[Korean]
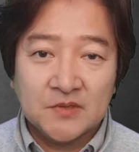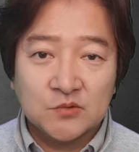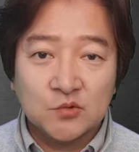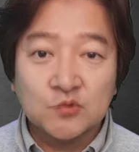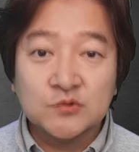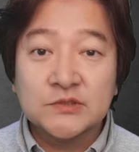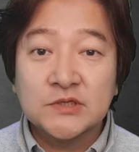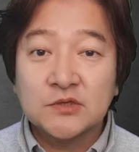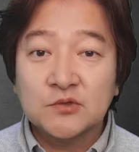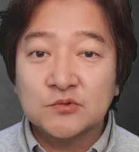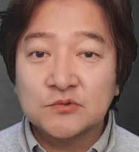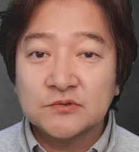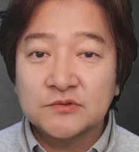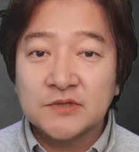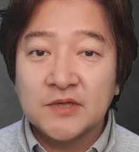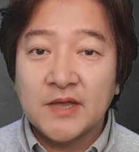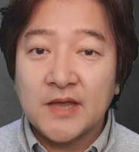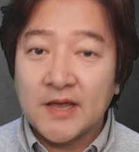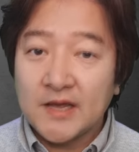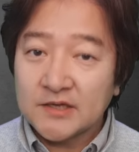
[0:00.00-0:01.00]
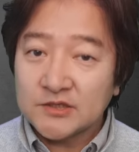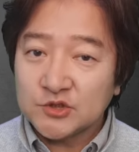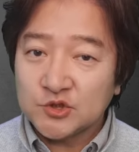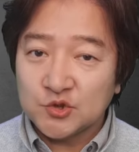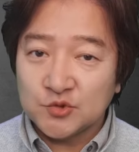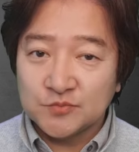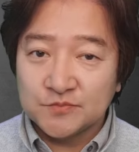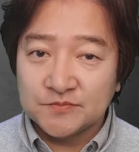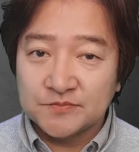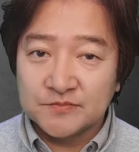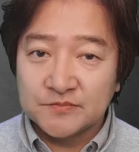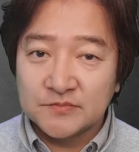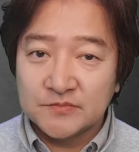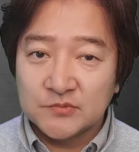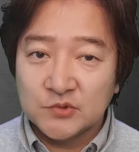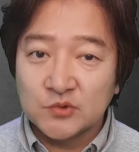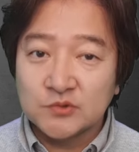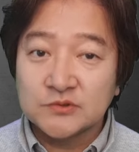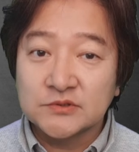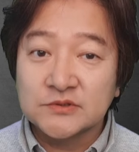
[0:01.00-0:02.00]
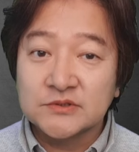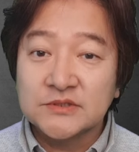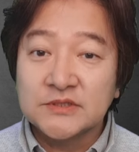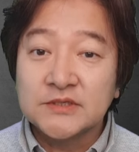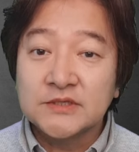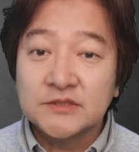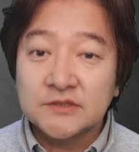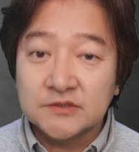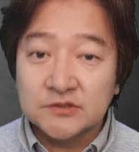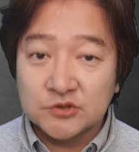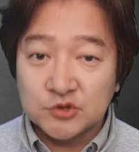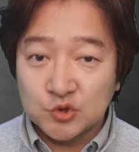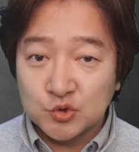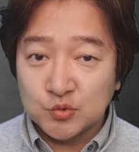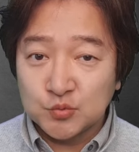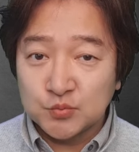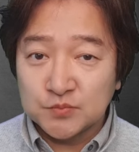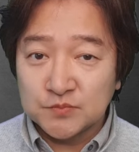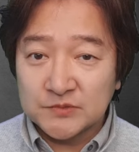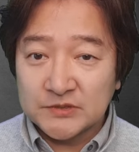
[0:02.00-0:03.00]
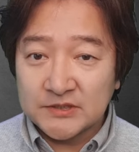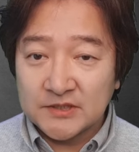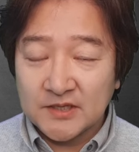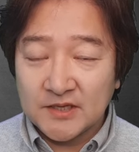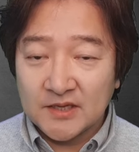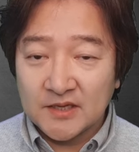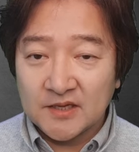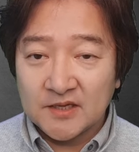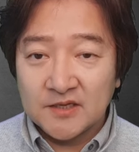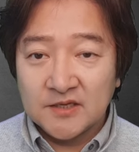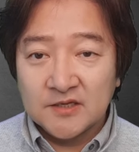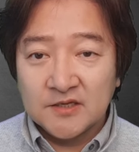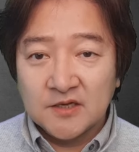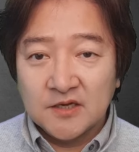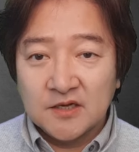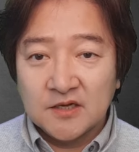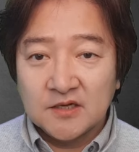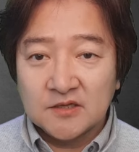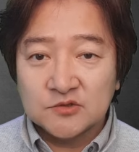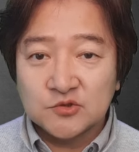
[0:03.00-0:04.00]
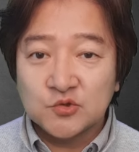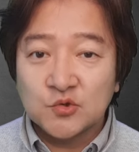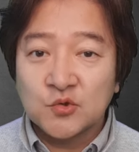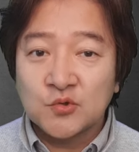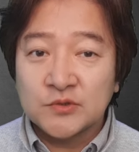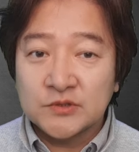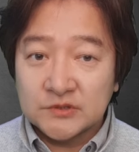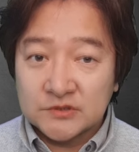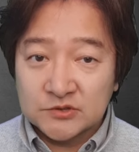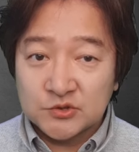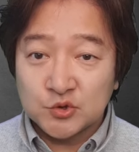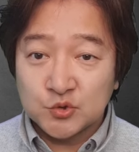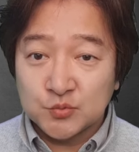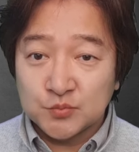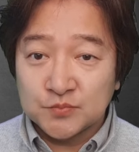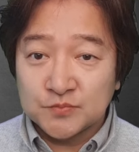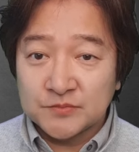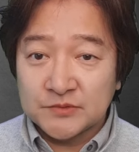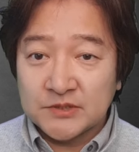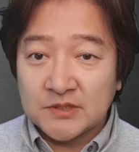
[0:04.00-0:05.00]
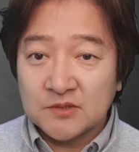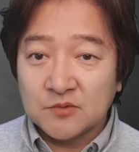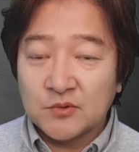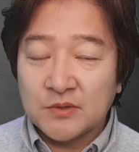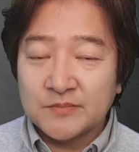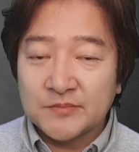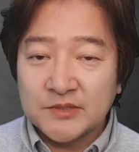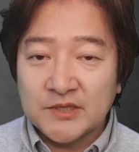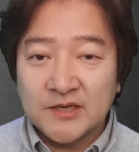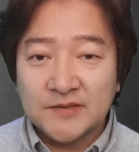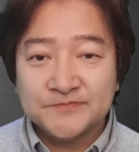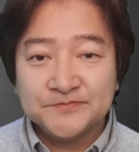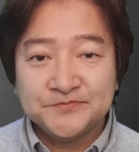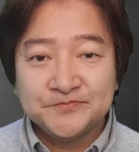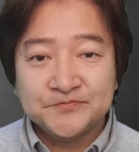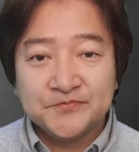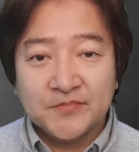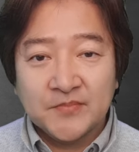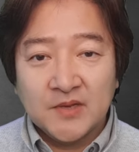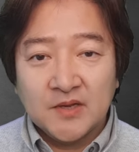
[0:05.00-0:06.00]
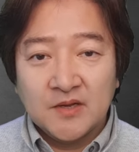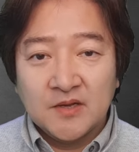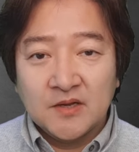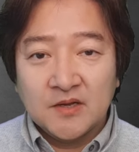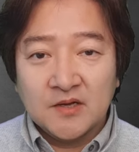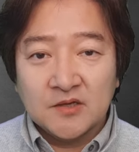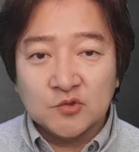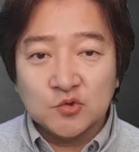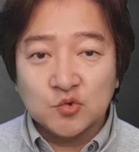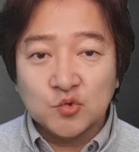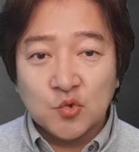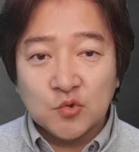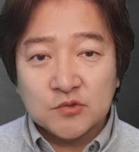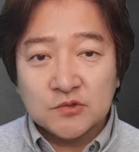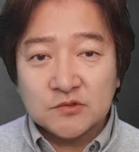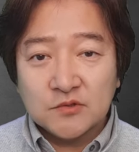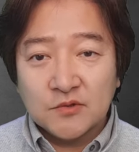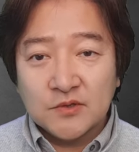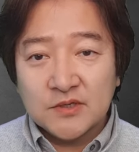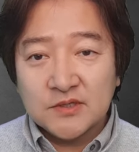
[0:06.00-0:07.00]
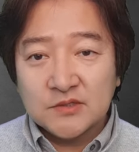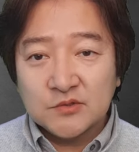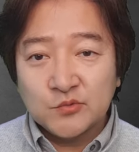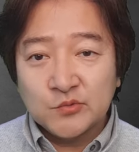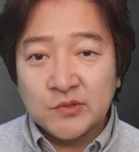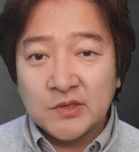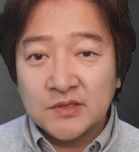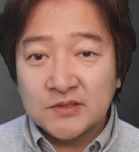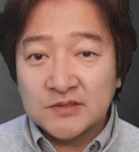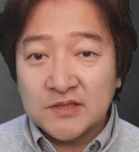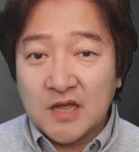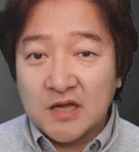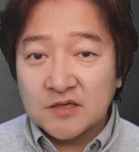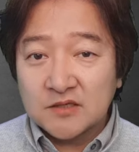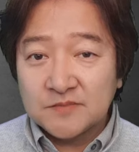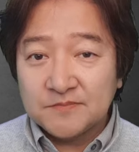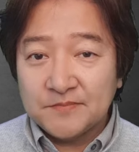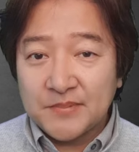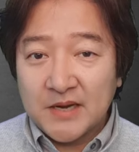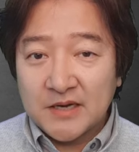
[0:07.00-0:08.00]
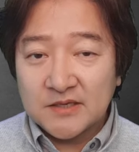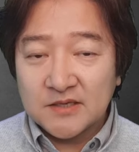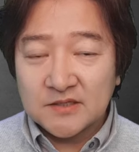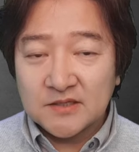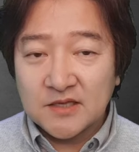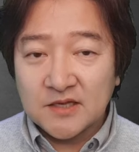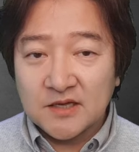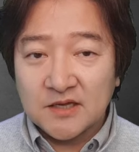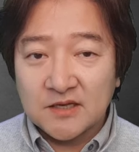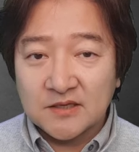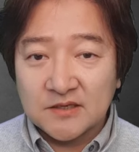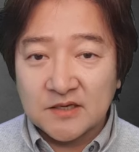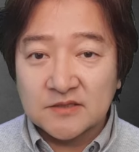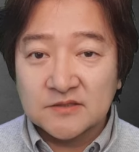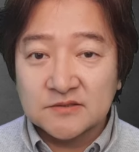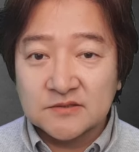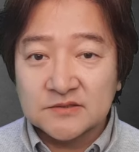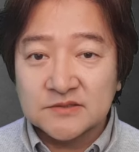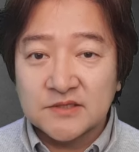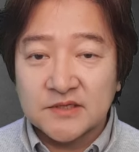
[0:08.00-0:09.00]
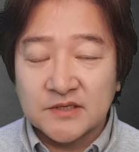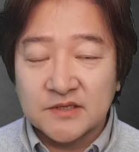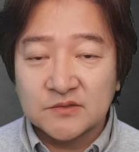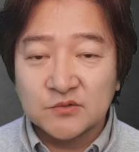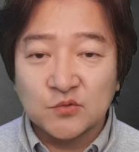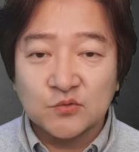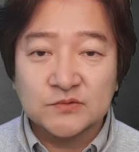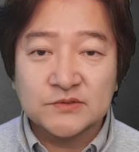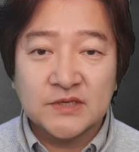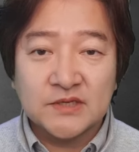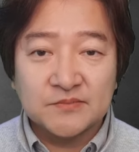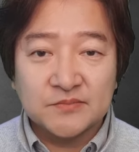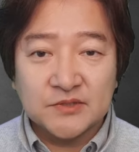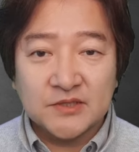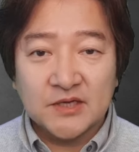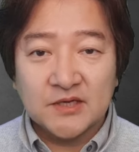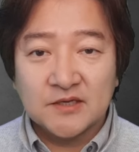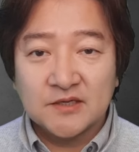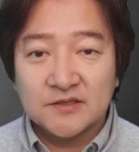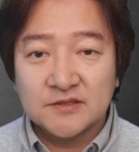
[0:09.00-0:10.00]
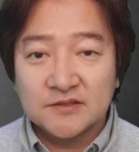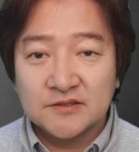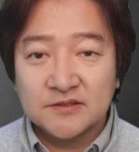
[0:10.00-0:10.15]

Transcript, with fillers: 동사로는 exhum 또는 exhum인데 아, 주로 exhum이라고 합니다. 아, 유골을 꺼내기 위해 땅을 파내다라는 뜻의 동사입니다.